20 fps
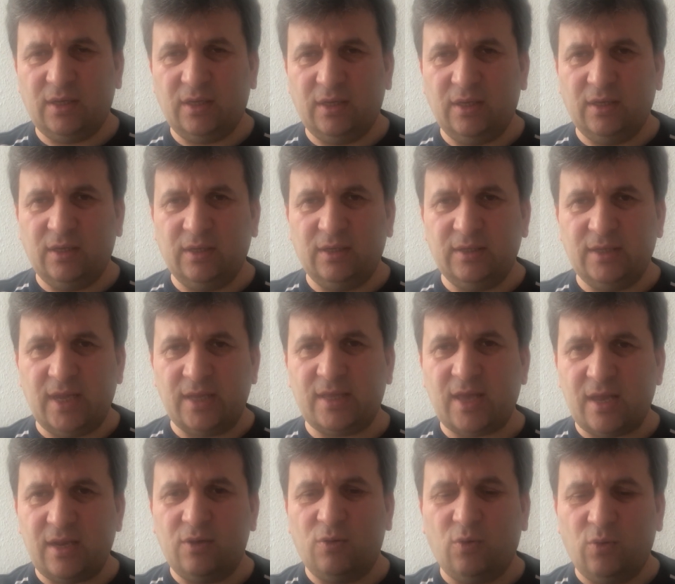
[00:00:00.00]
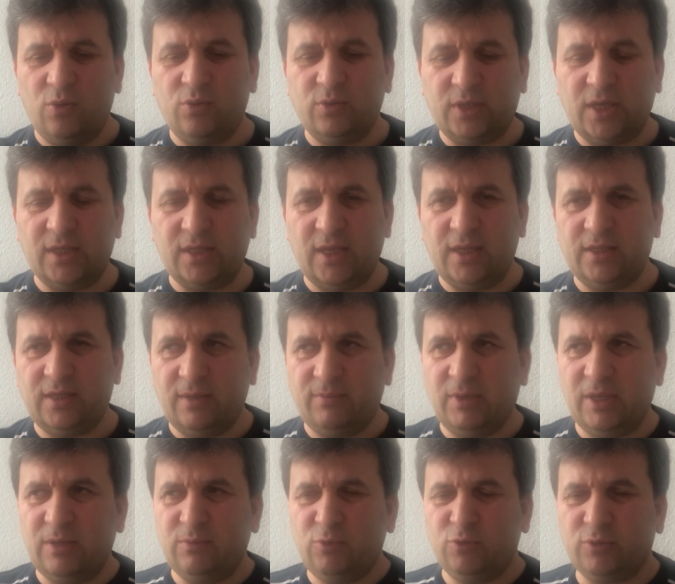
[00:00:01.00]
Ee, neden o ülke değil de
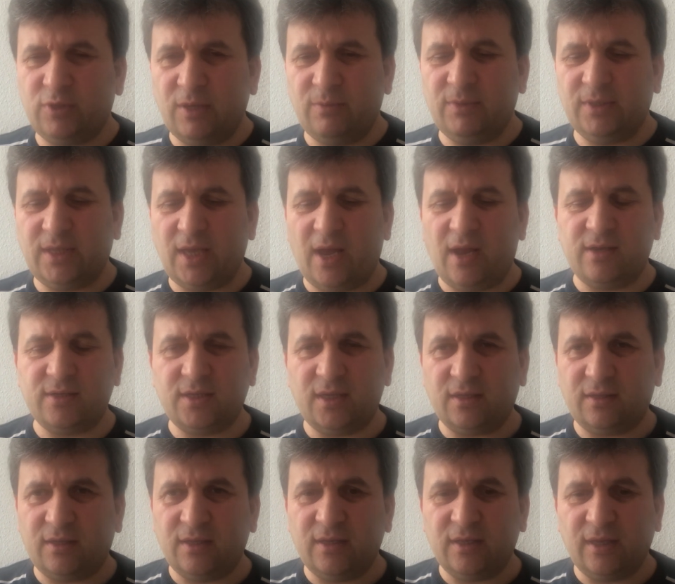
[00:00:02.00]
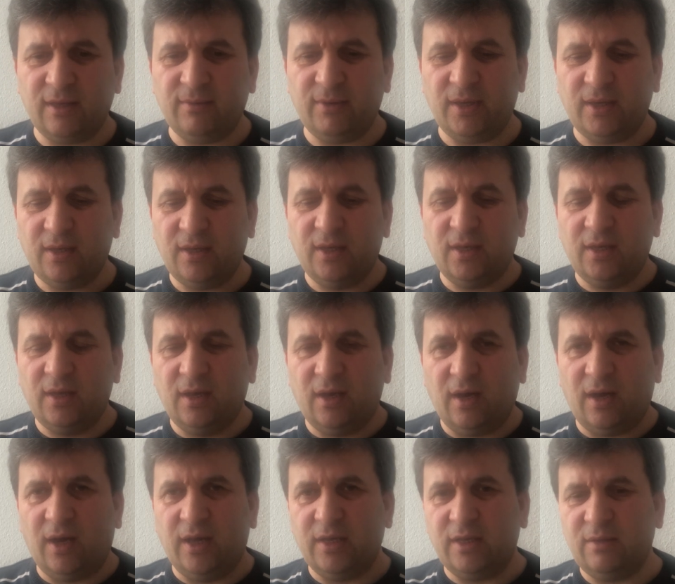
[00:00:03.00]
benim ülkemi tercih ettiğin gibi
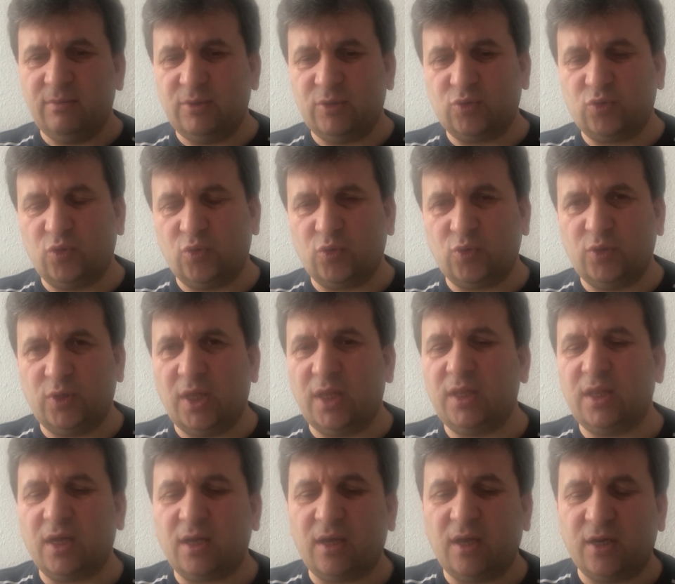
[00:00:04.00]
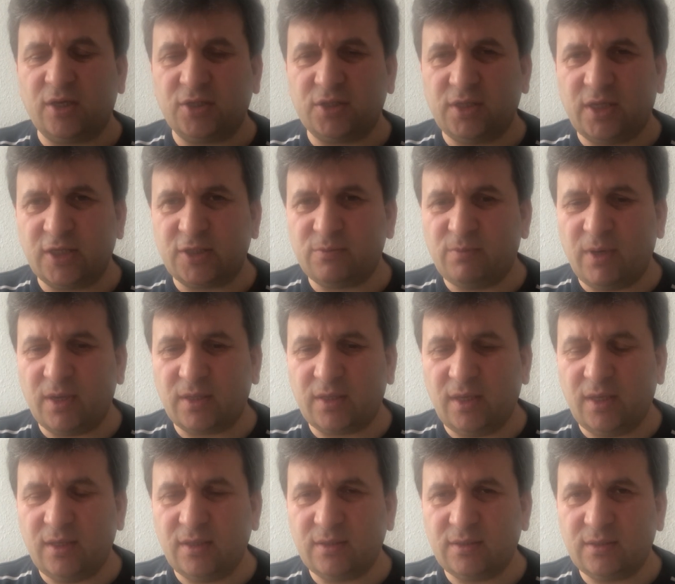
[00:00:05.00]
ayrı bir sorunlarla
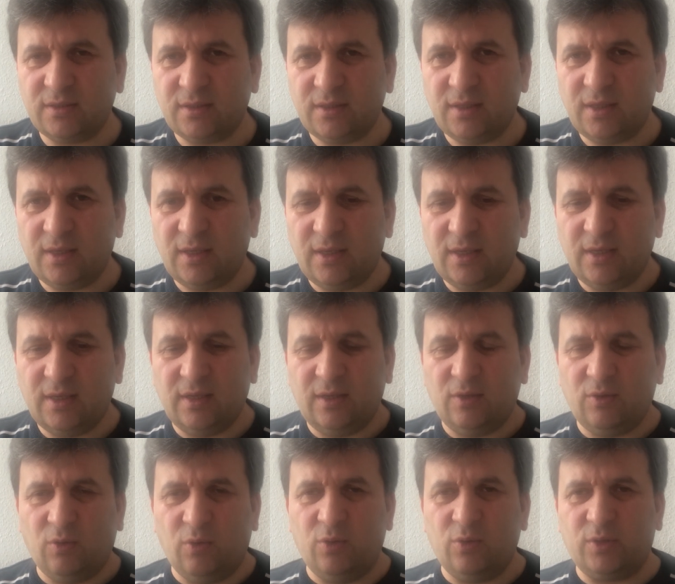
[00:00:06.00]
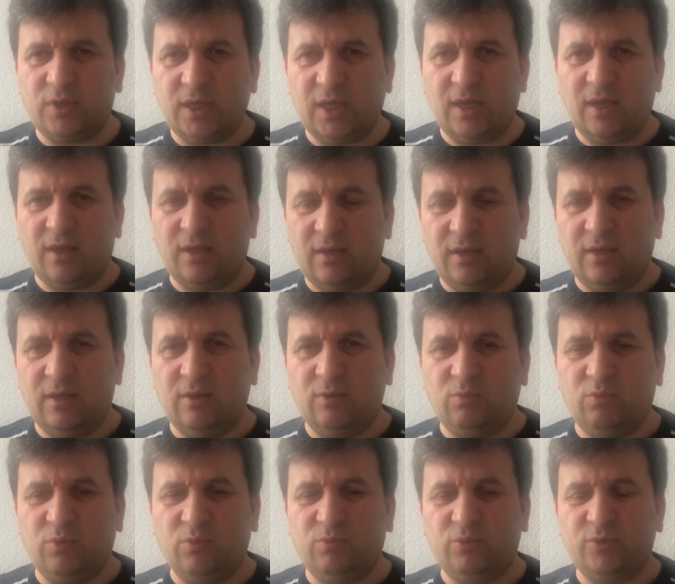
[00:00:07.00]
karşılaşmaktayız. O ülke e,
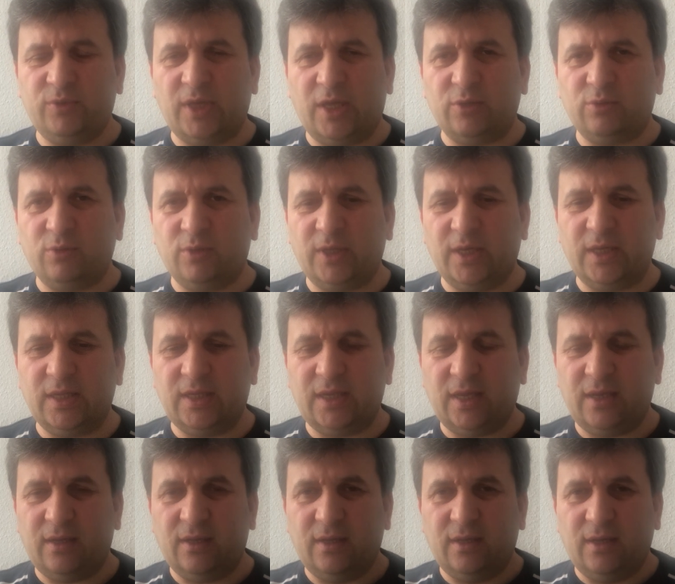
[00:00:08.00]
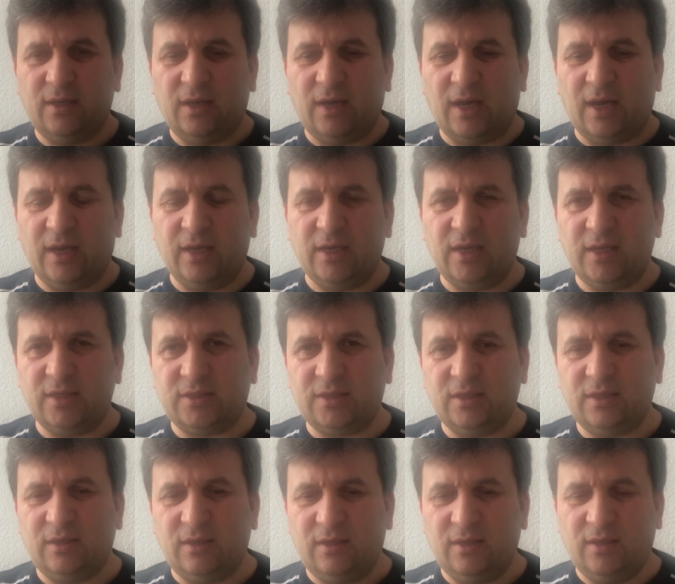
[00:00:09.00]
bu bundan dolayı da aile
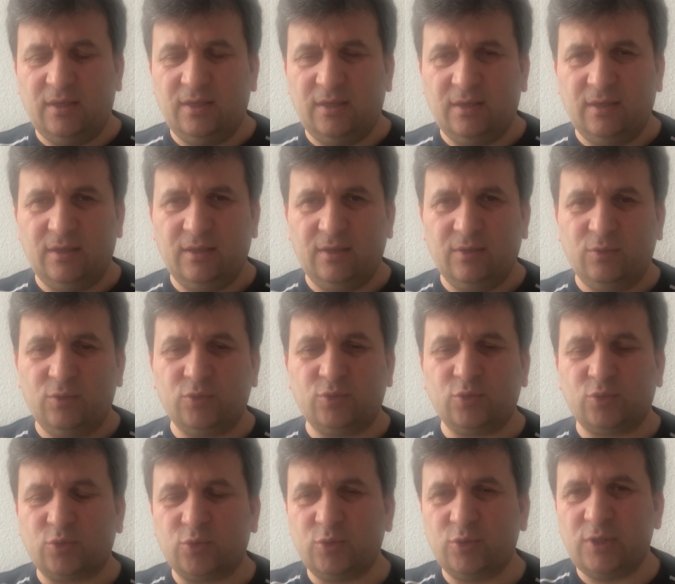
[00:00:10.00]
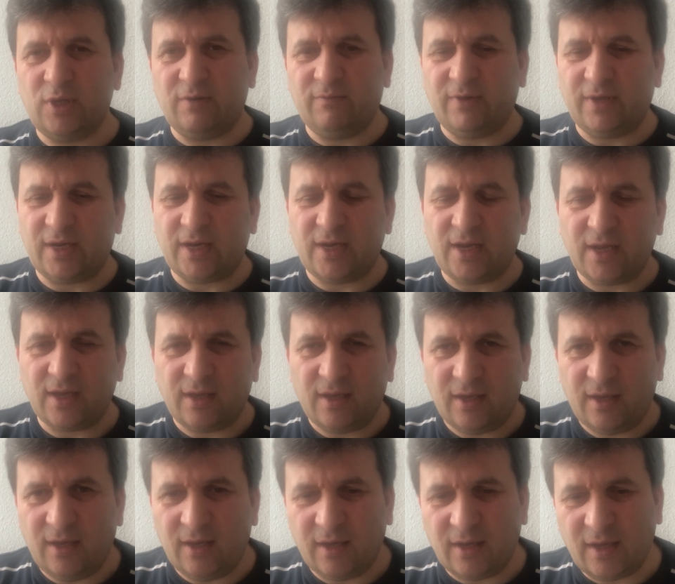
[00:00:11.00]
içi e, huzursuzluğa varana
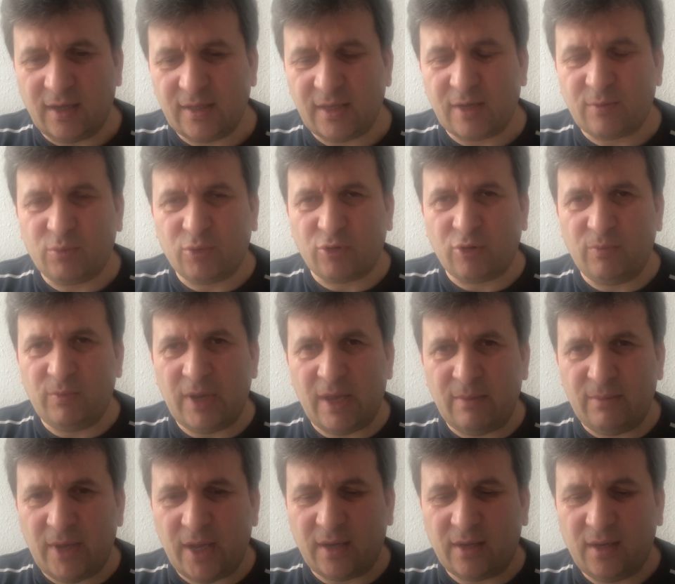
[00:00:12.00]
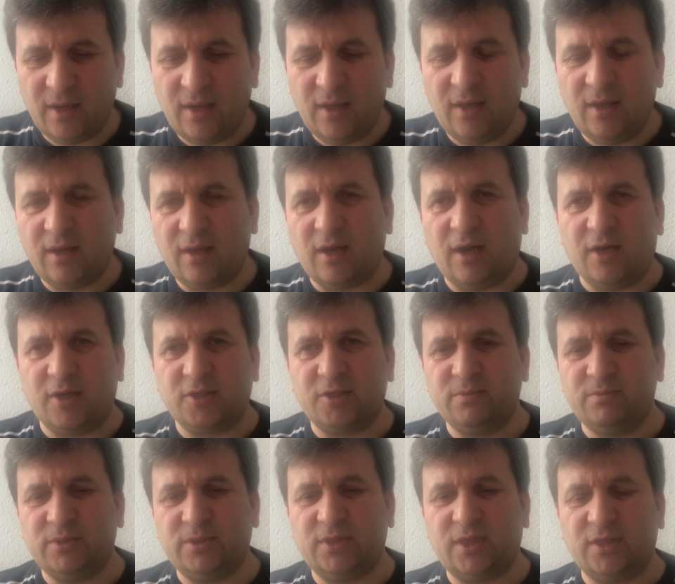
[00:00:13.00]
e, kadar problemler
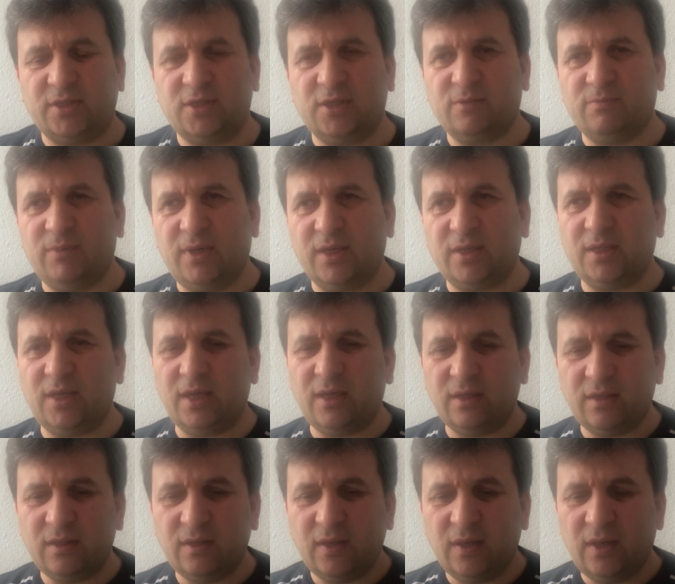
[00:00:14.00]
karşımıza çıkmakta.